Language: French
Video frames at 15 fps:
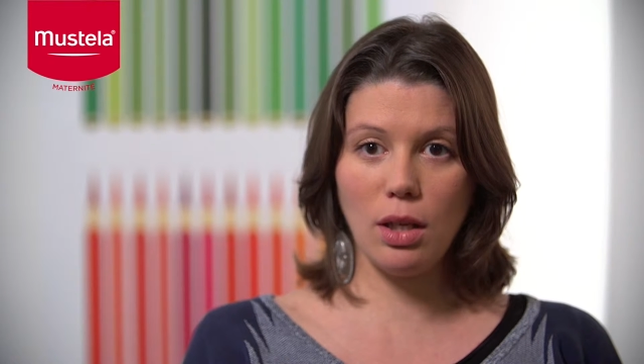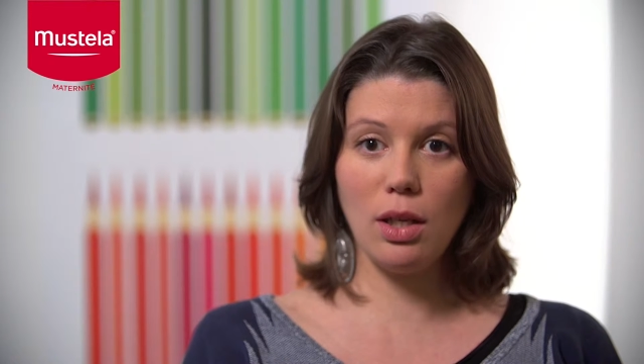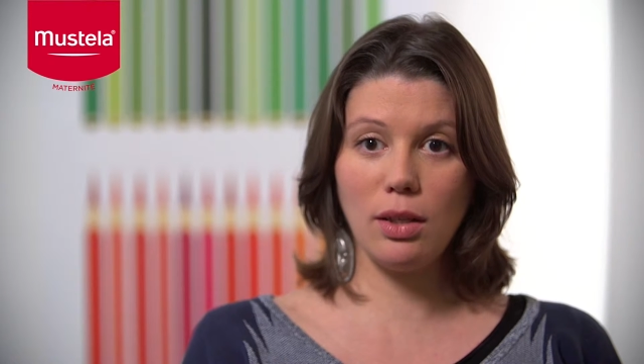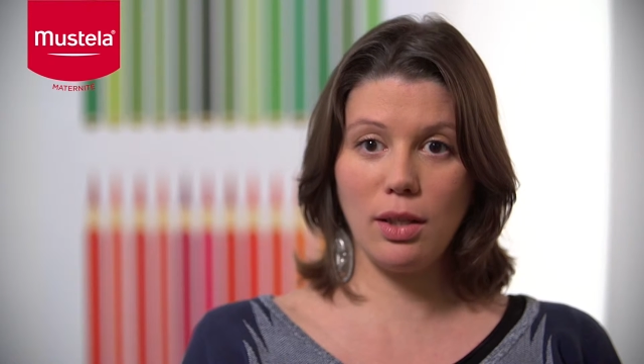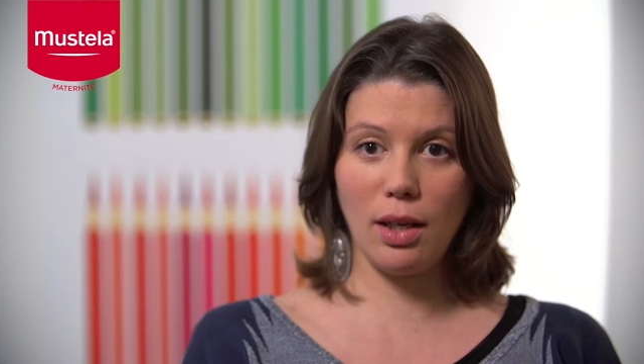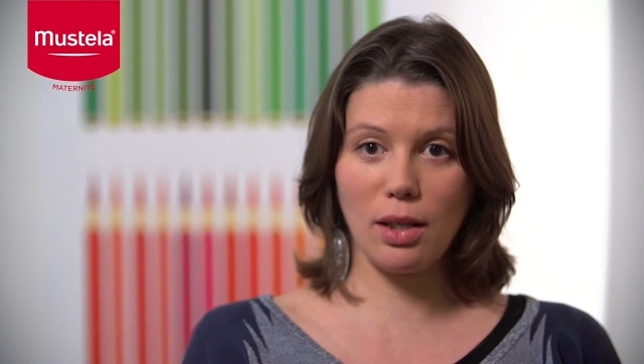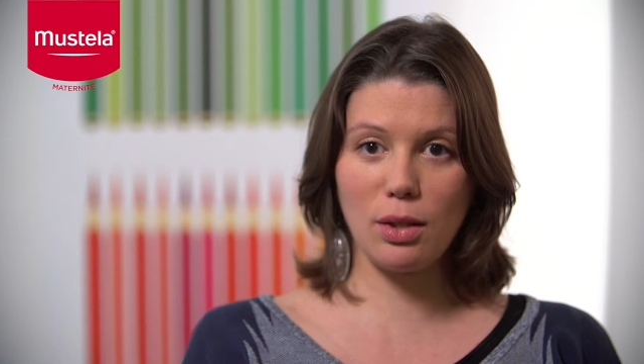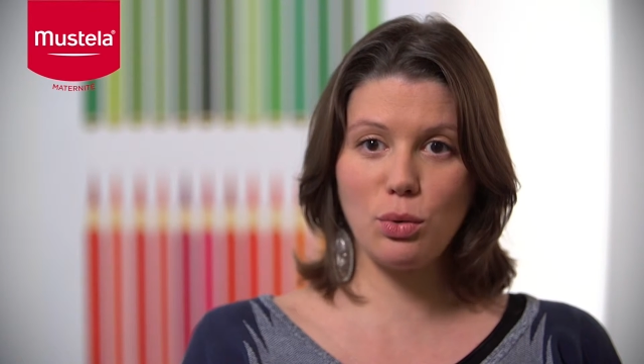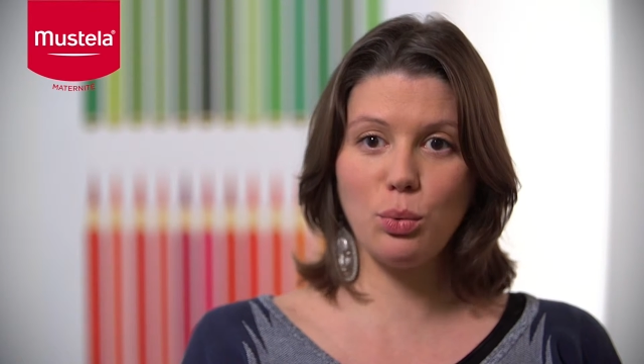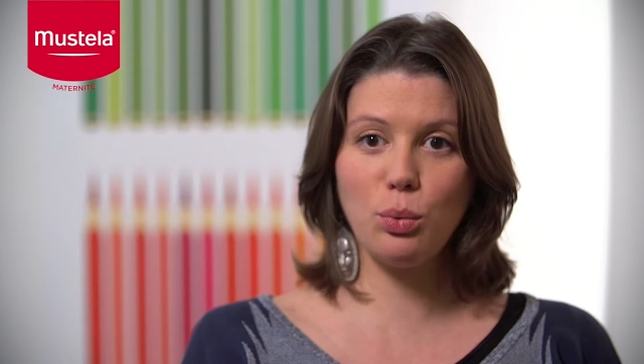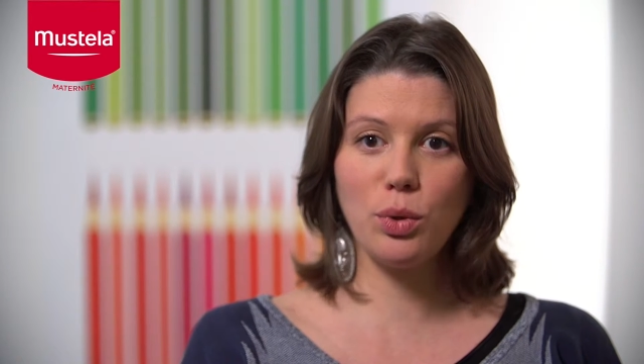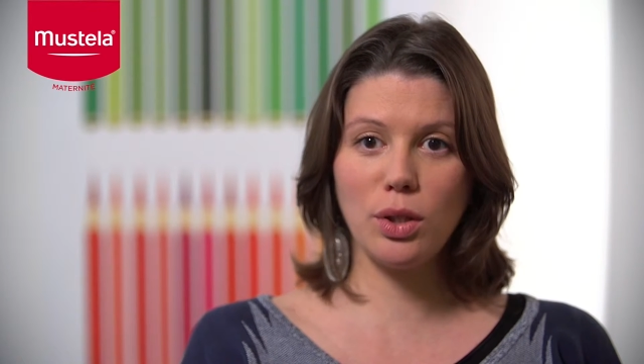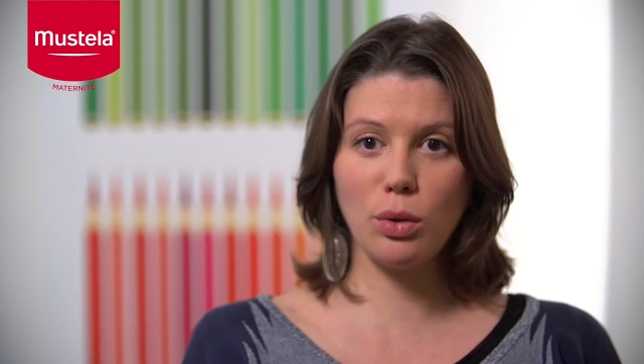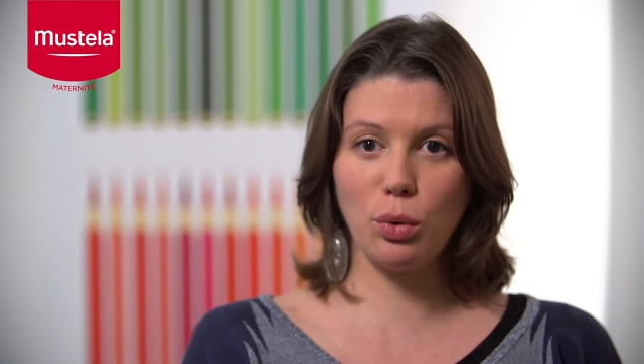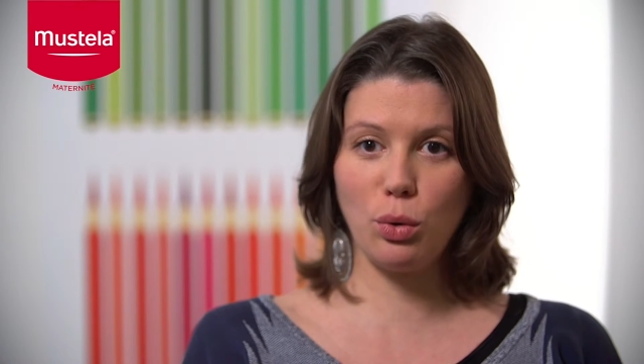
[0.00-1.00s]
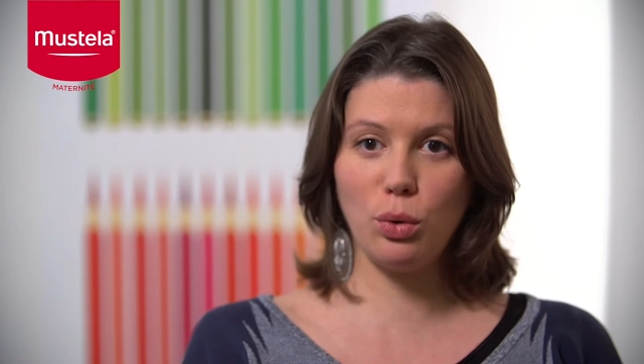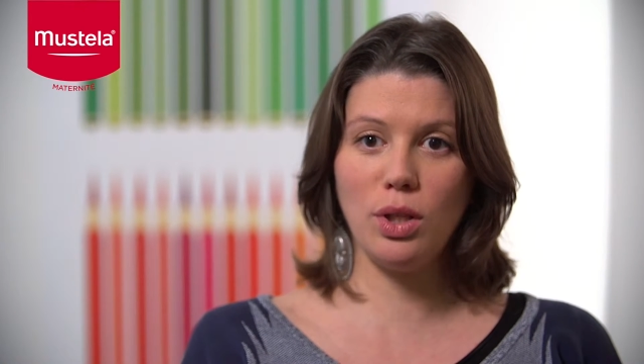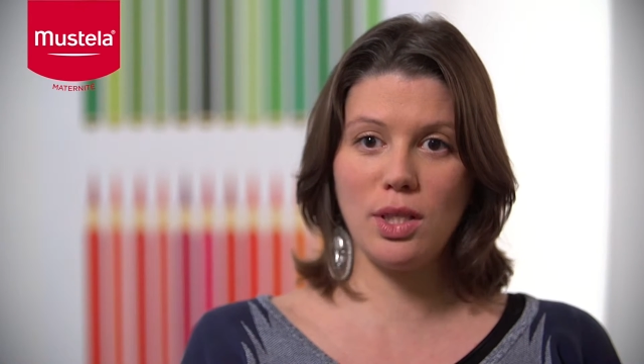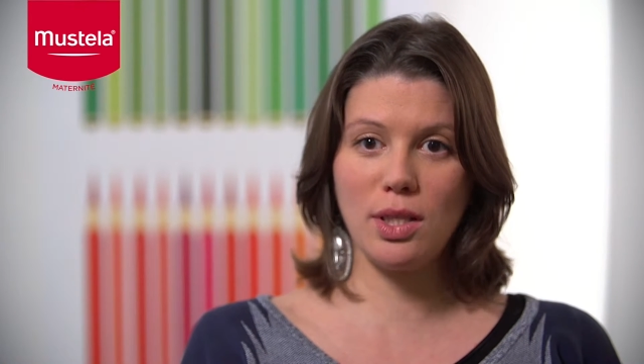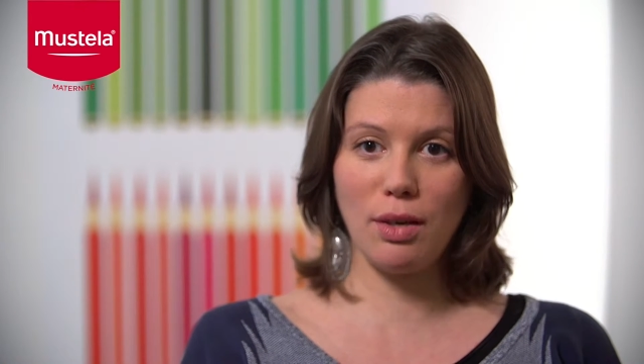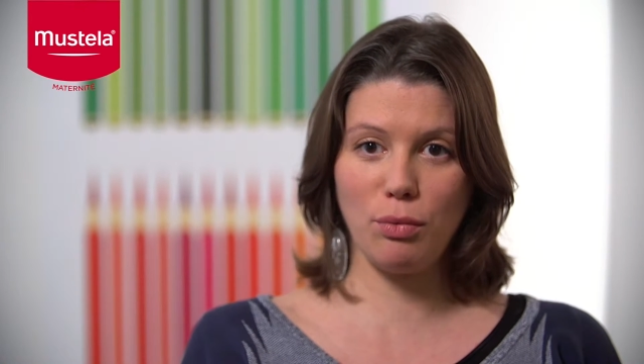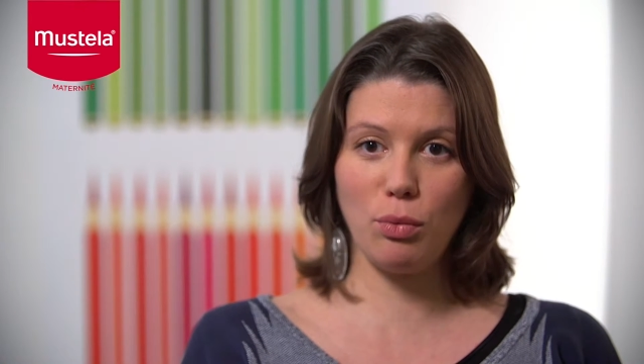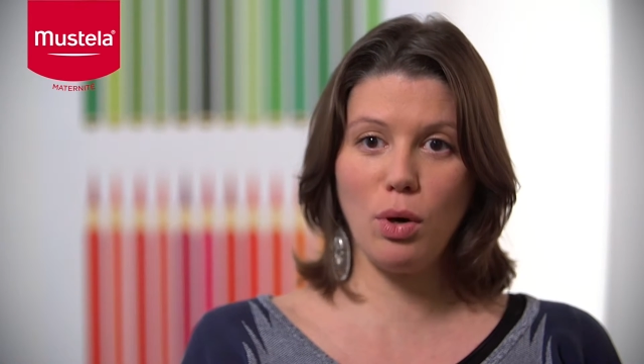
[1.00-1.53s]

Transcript: une interaction, qu'il reconnaît sa